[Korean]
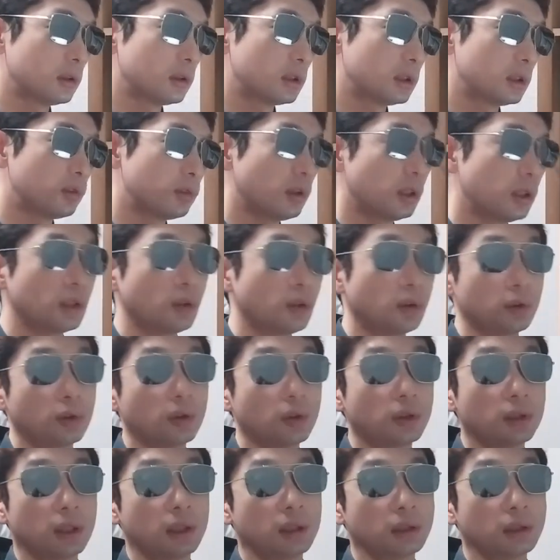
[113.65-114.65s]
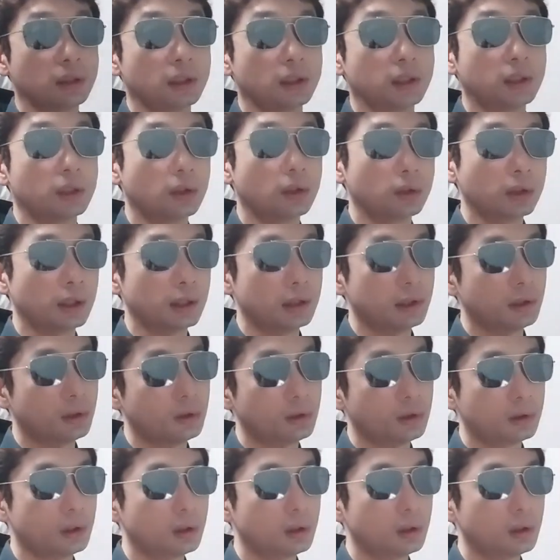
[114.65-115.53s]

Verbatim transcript: 근황이 어떠냐 그 지역에서.